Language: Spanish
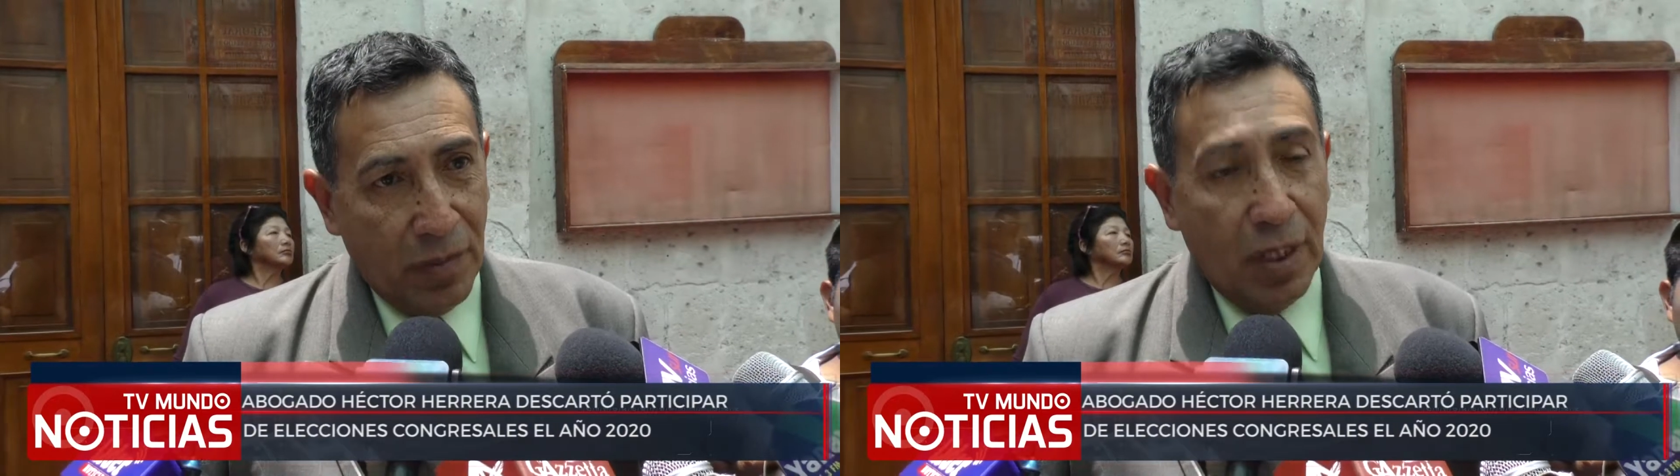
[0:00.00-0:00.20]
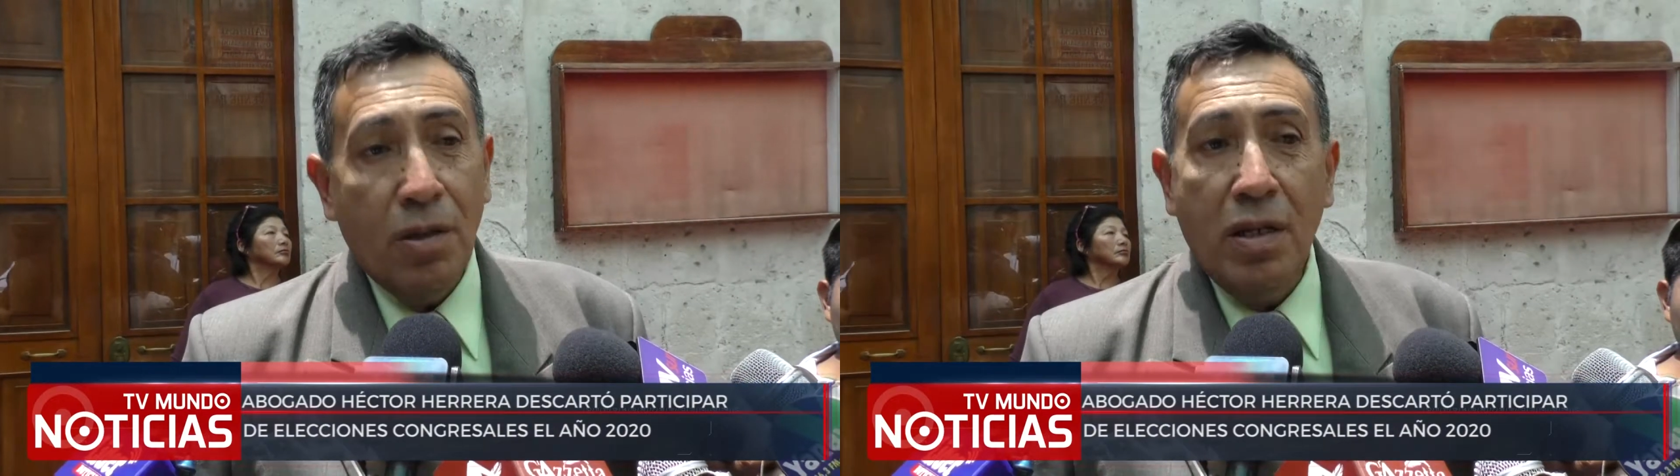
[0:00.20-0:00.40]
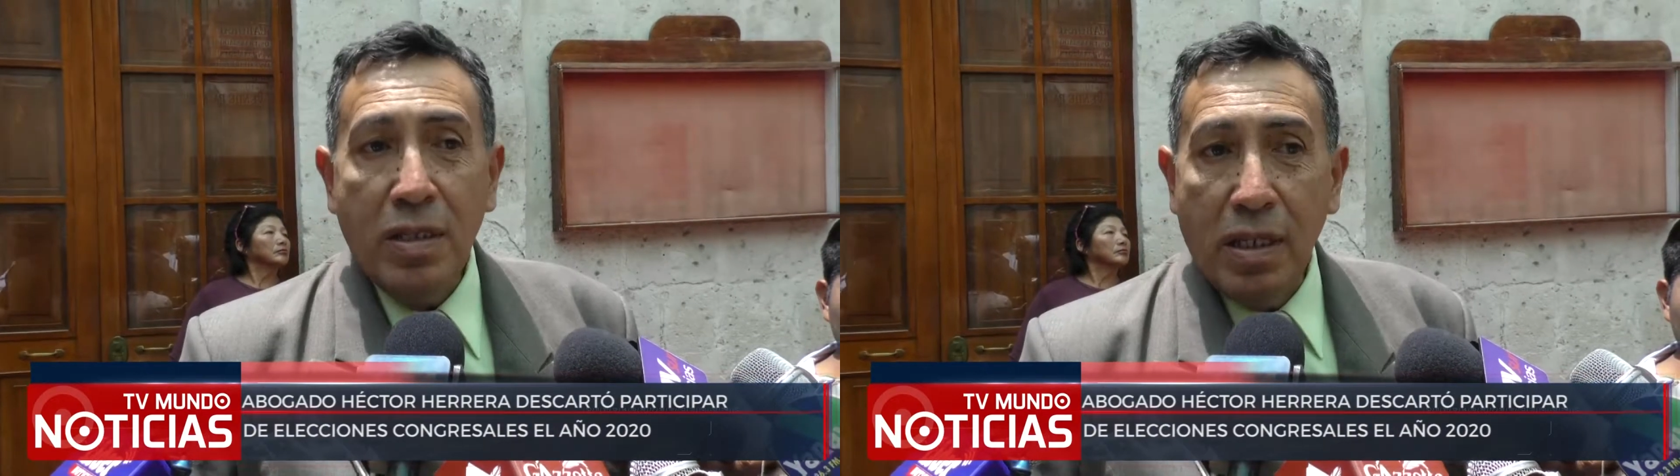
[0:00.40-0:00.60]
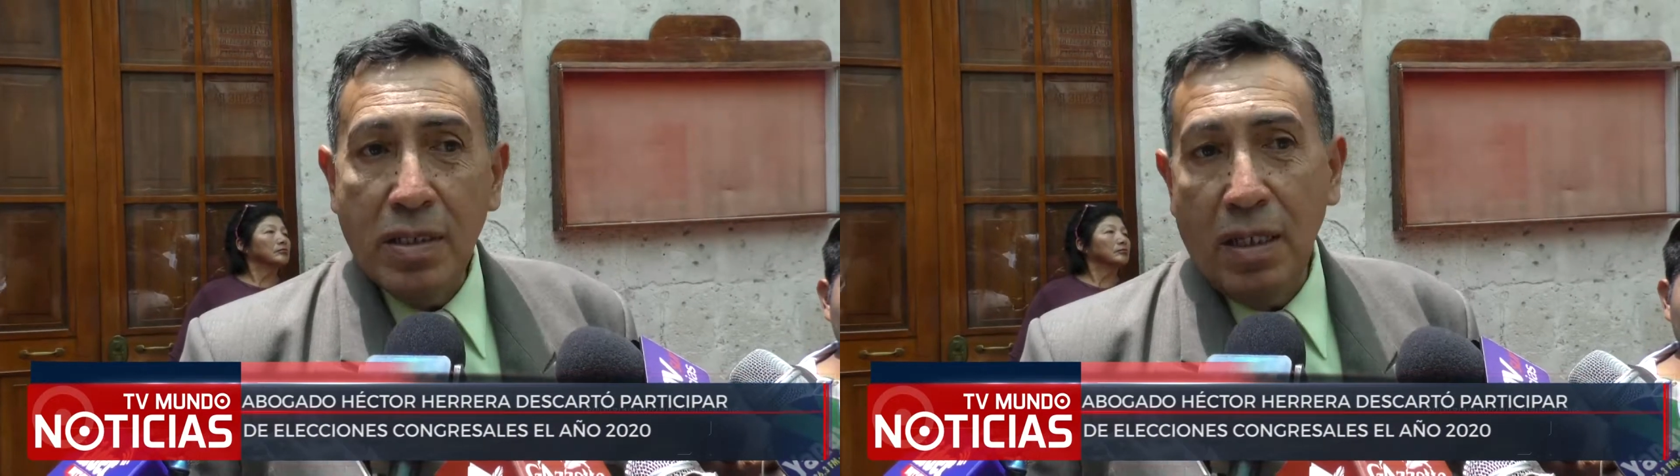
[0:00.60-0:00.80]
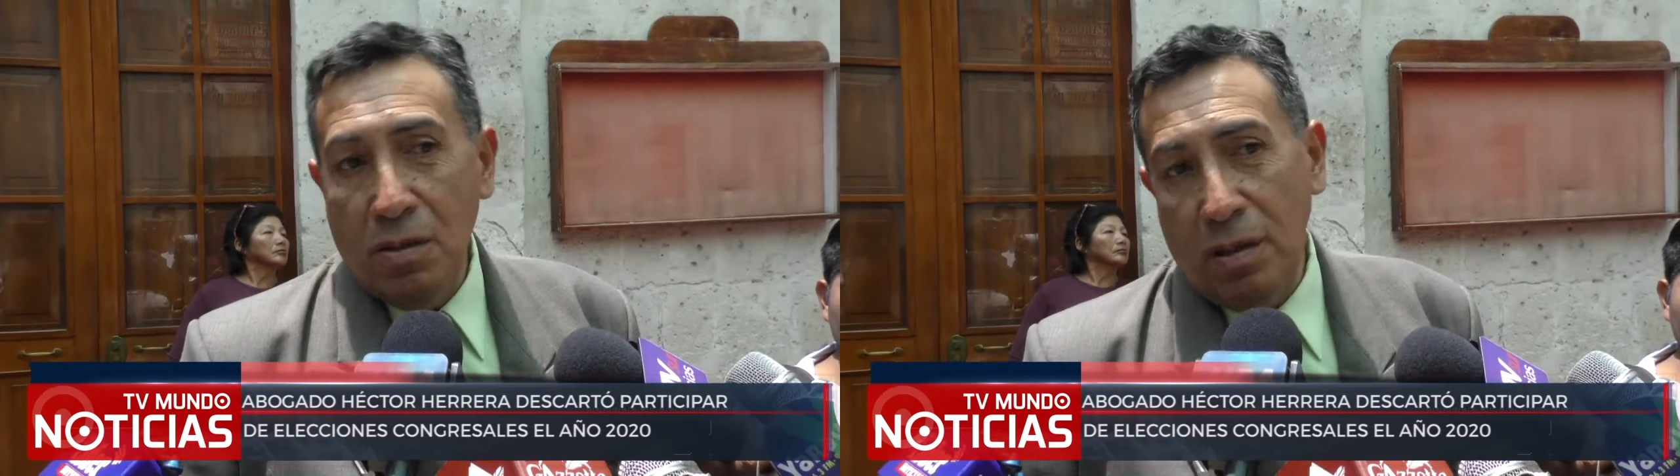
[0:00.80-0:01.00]
Yo les dije,
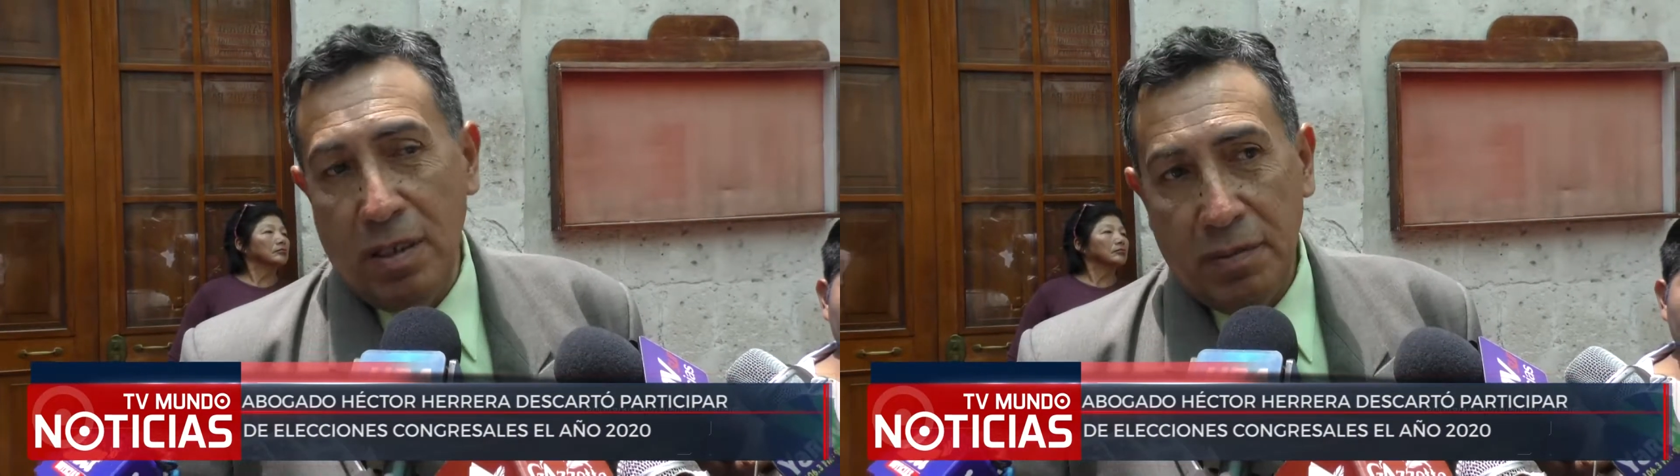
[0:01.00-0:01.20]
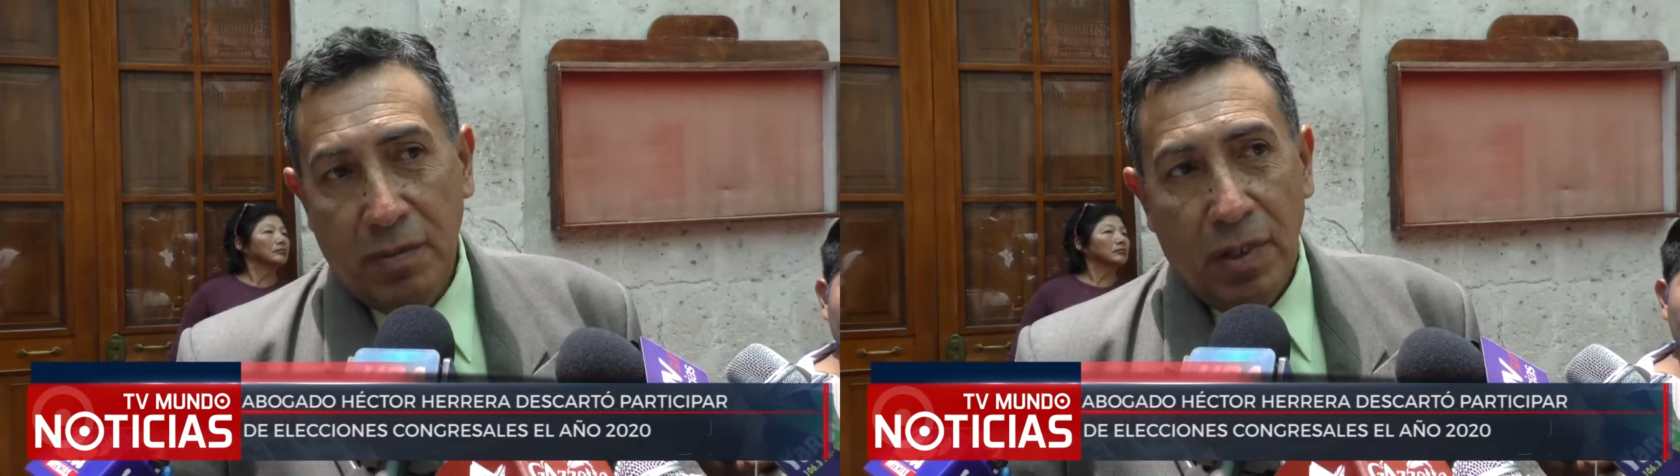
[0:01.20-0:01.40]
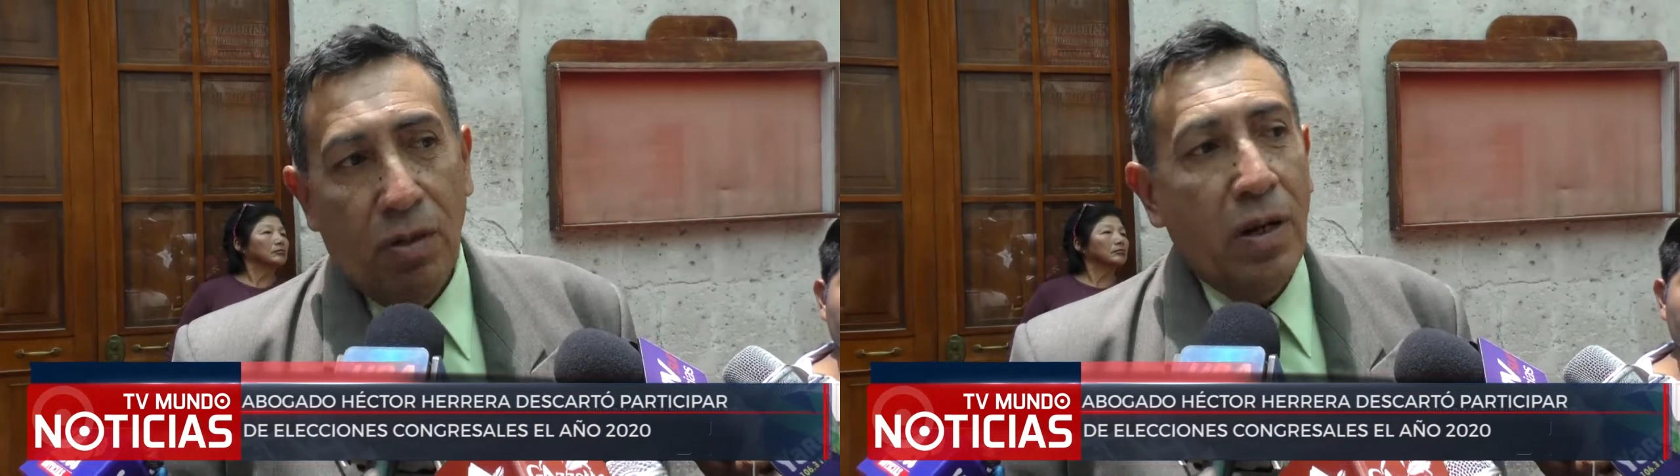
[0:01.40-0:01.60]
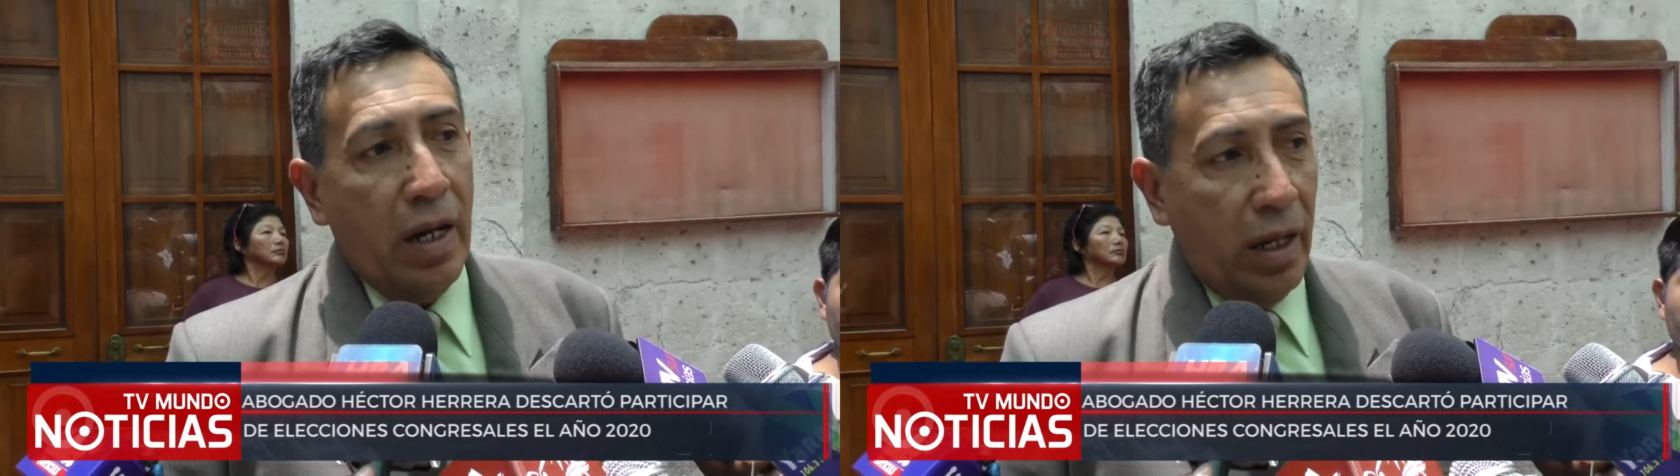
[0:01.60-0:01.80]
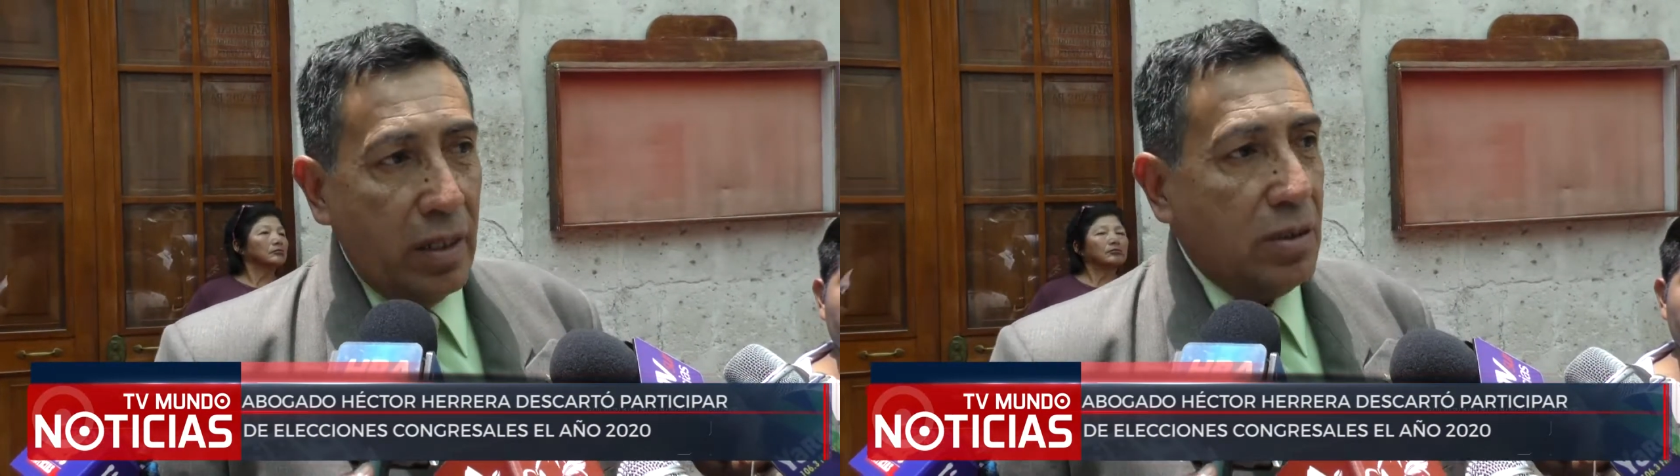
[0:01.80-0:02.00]
señores,
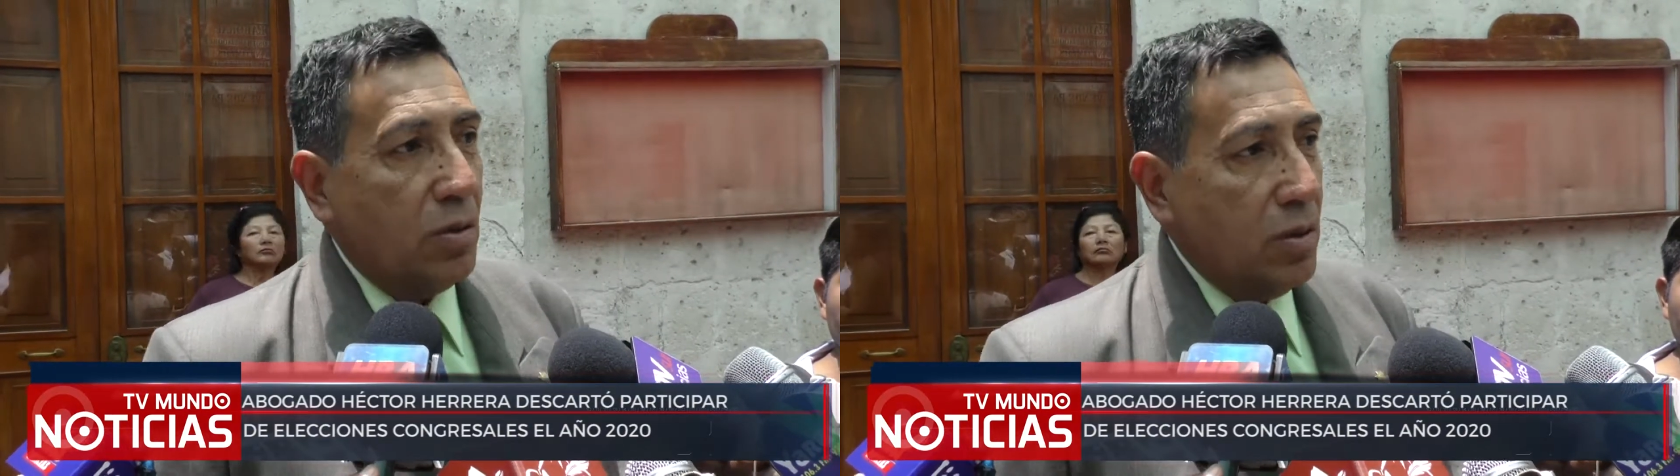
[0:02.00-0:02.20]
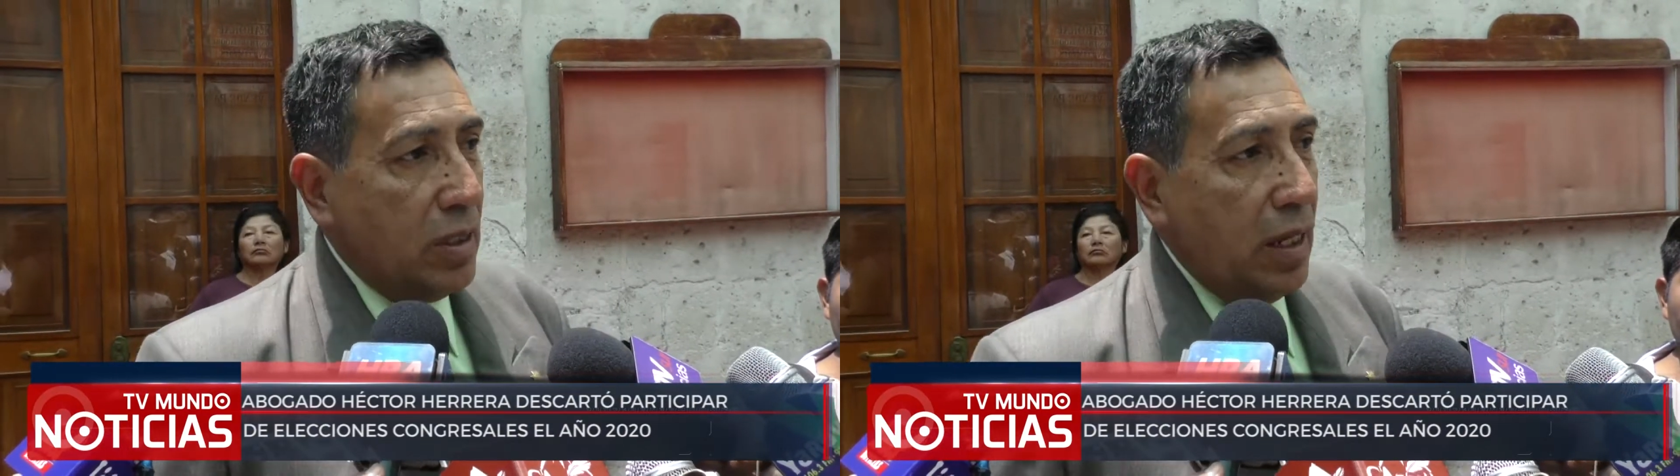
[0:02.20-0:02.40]
ojalá que esto no